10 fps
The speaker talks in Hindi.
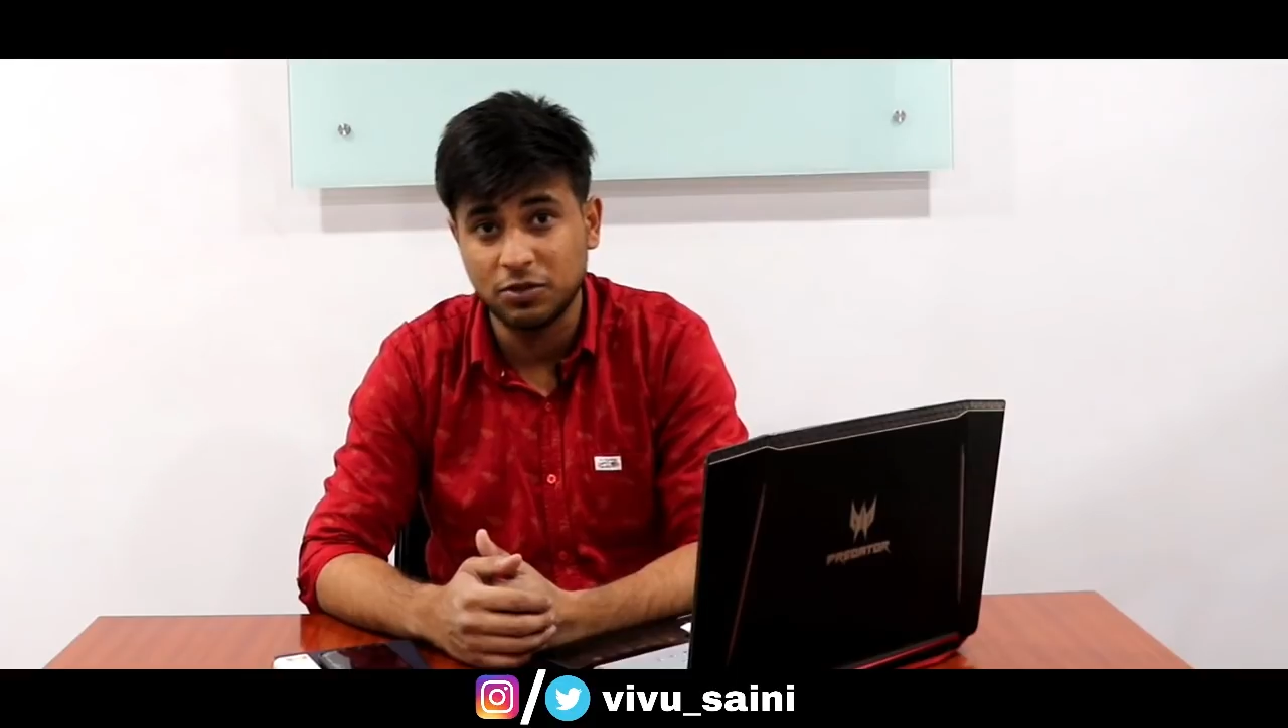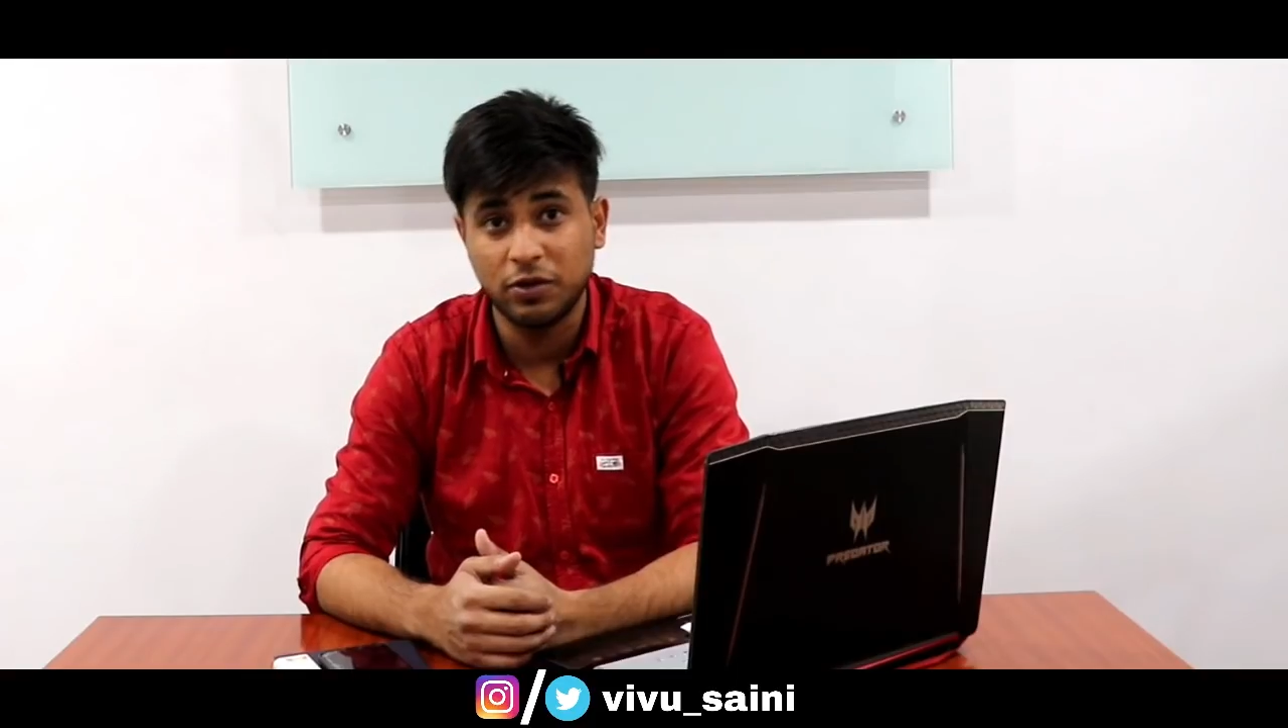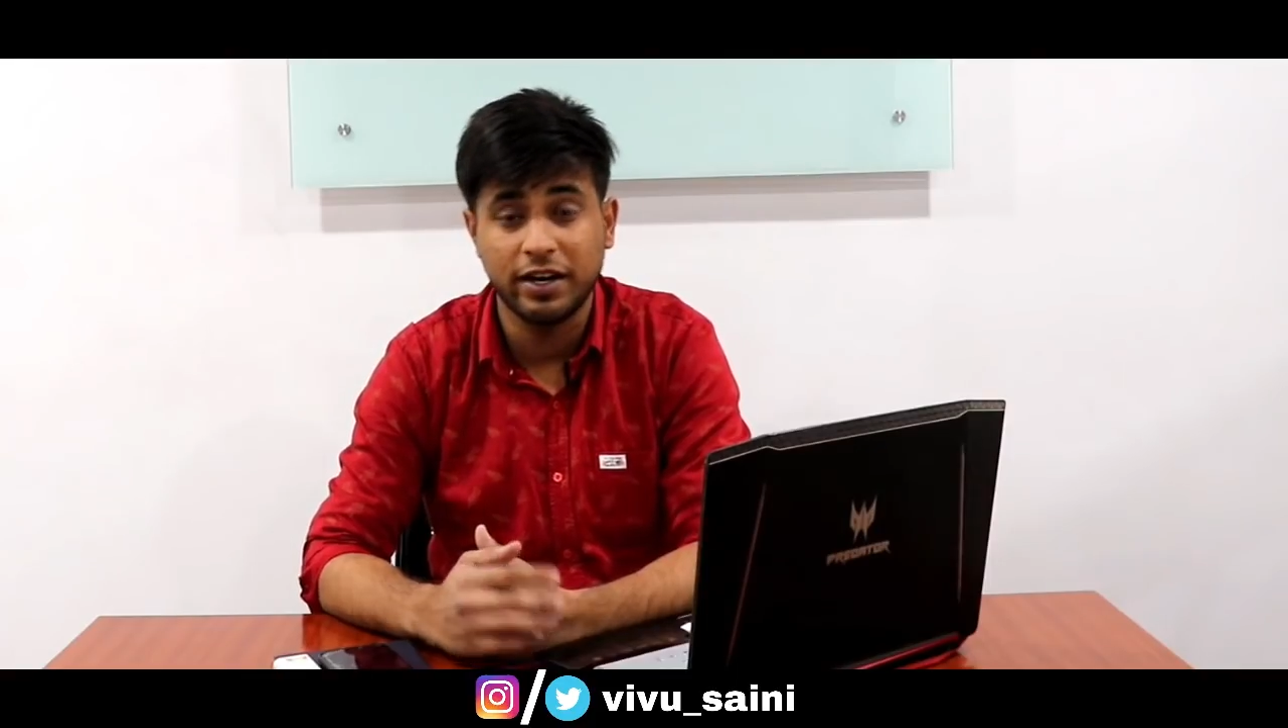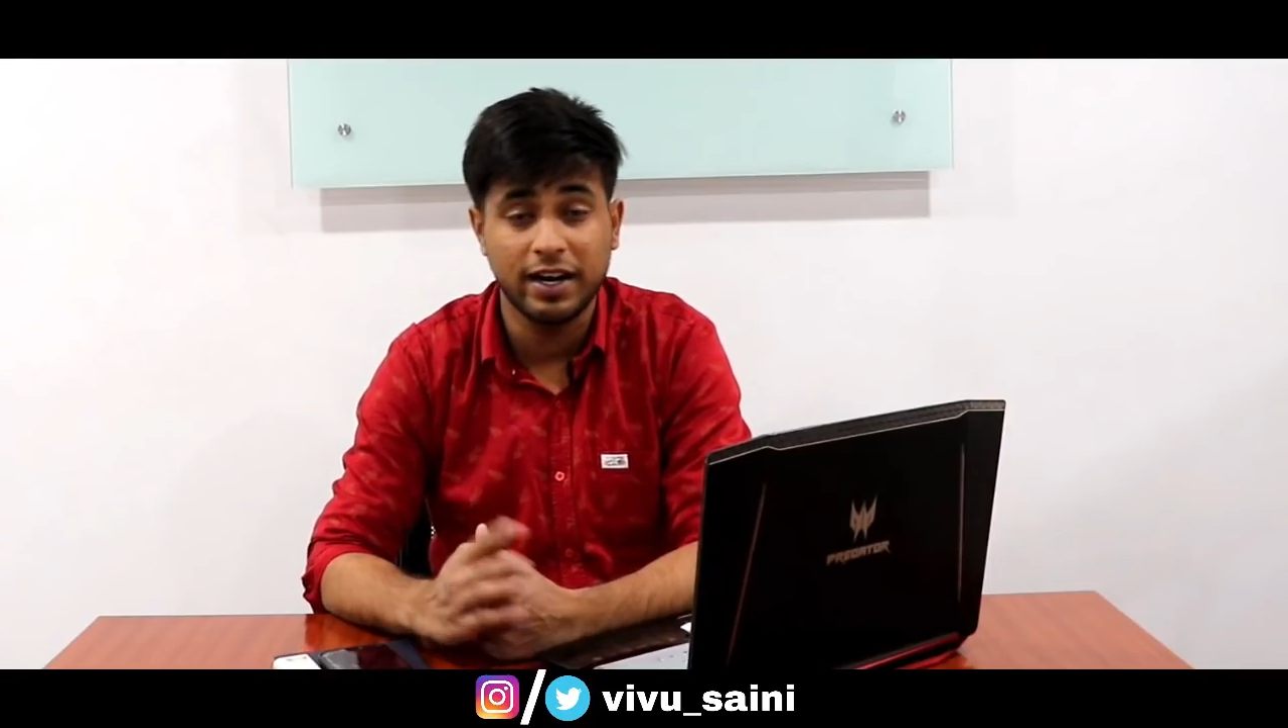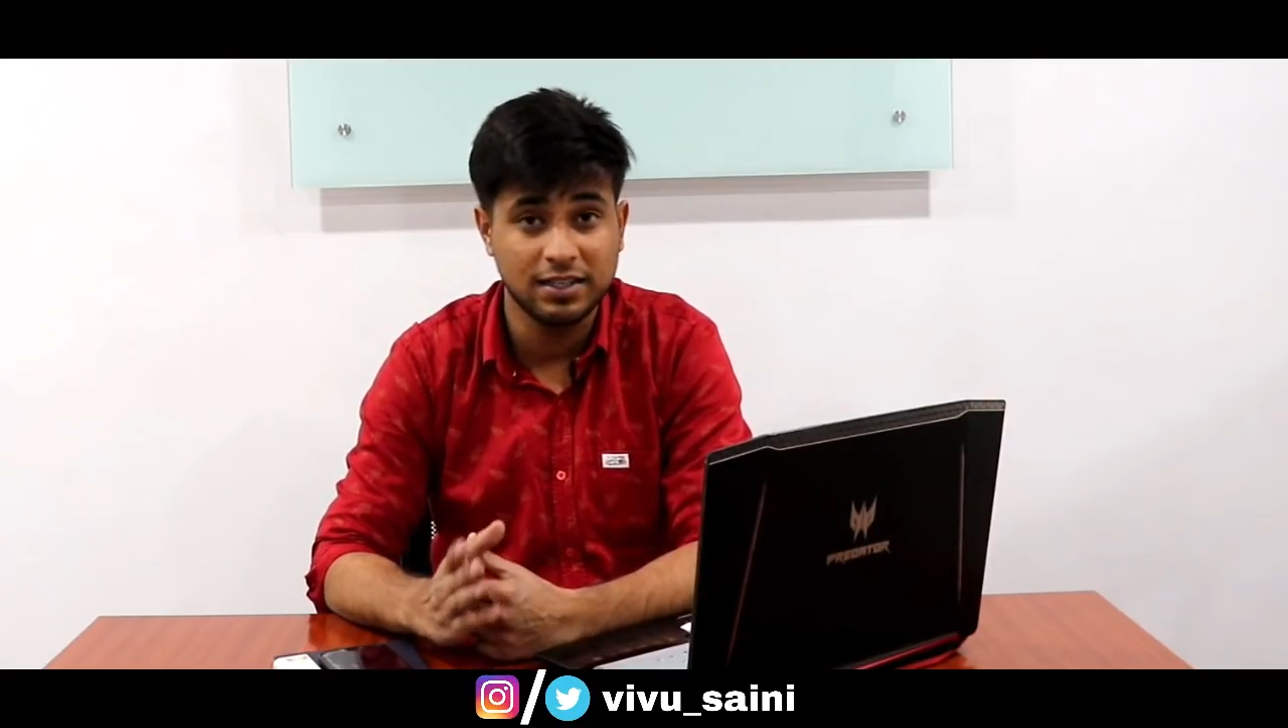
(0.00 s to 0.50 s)
थी
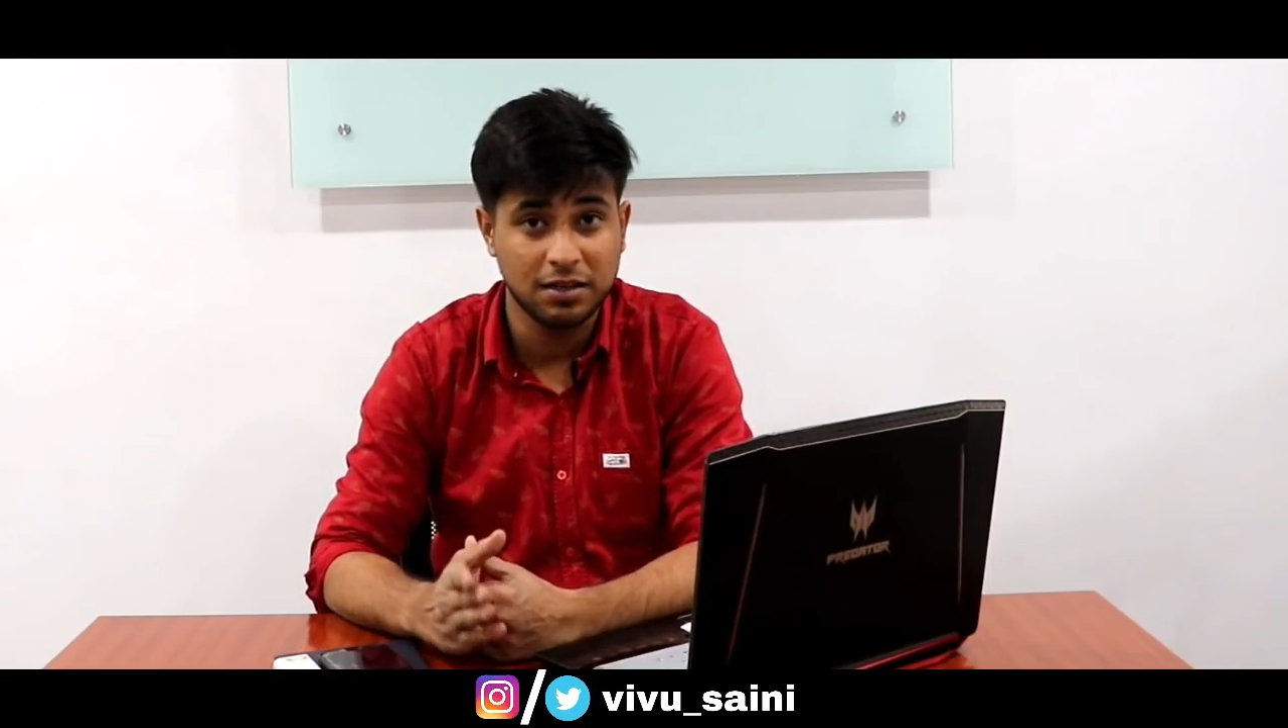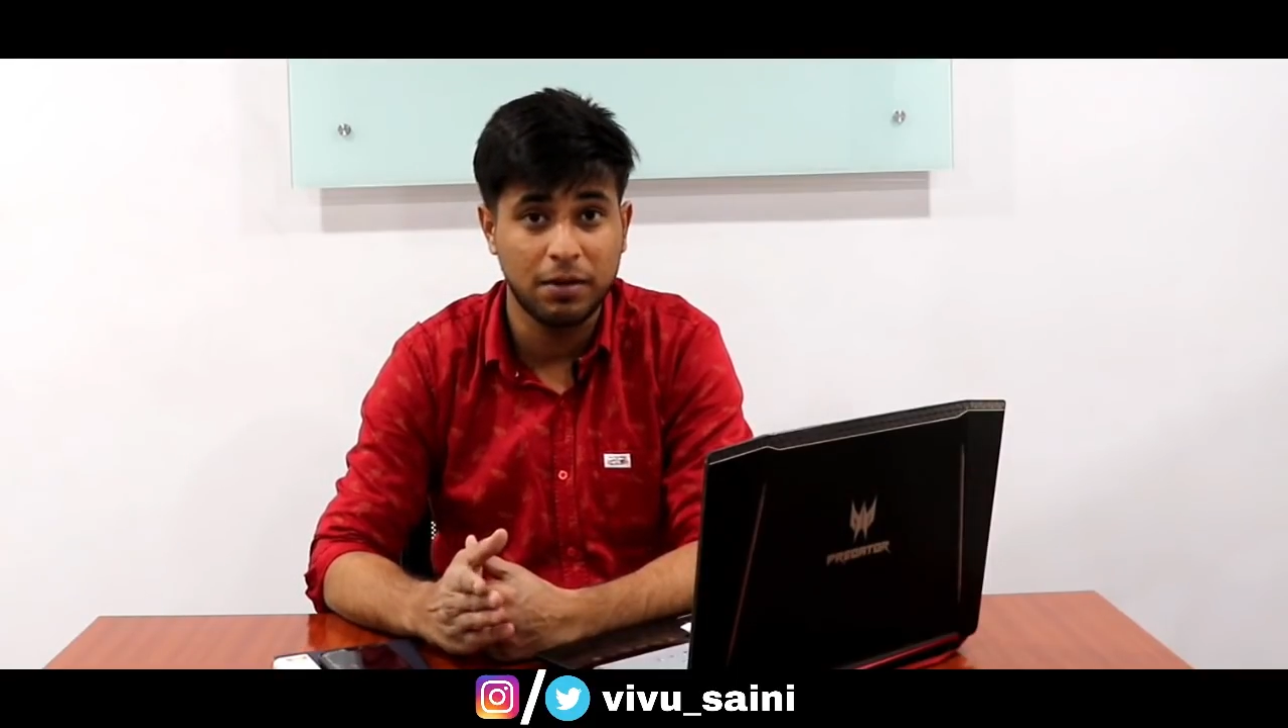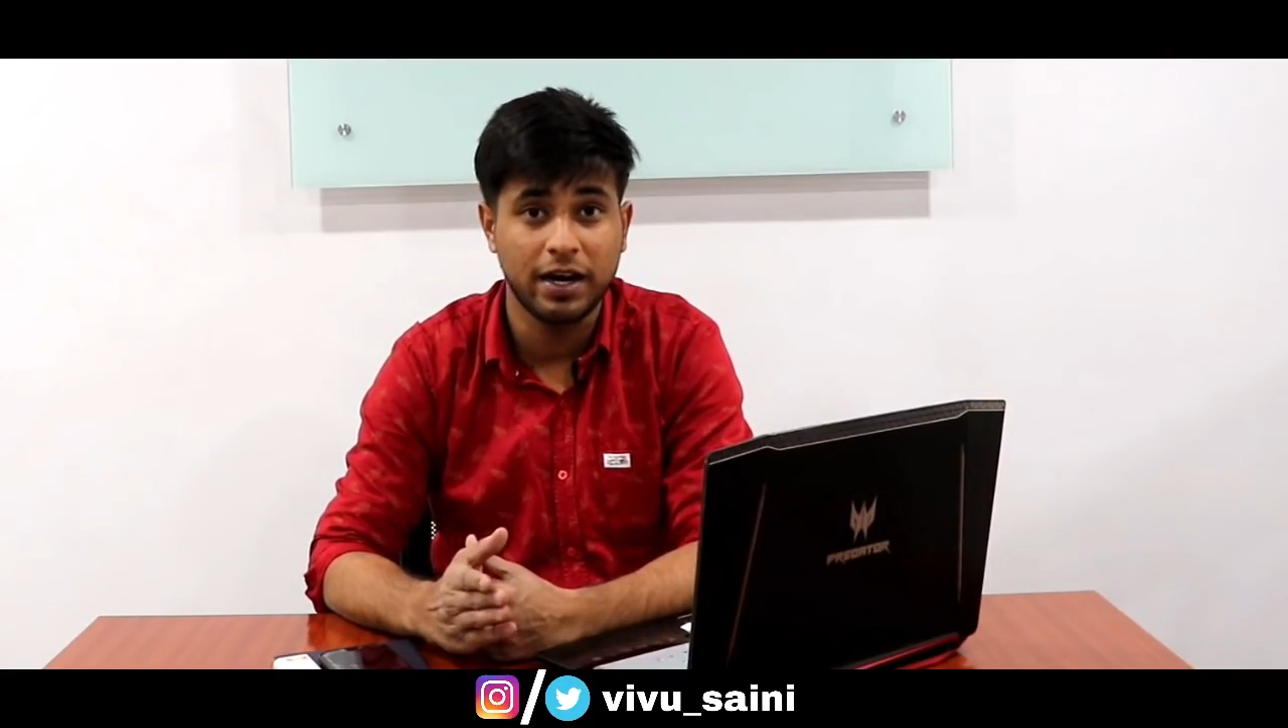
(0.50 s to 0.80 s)
जो इंटरनेशनल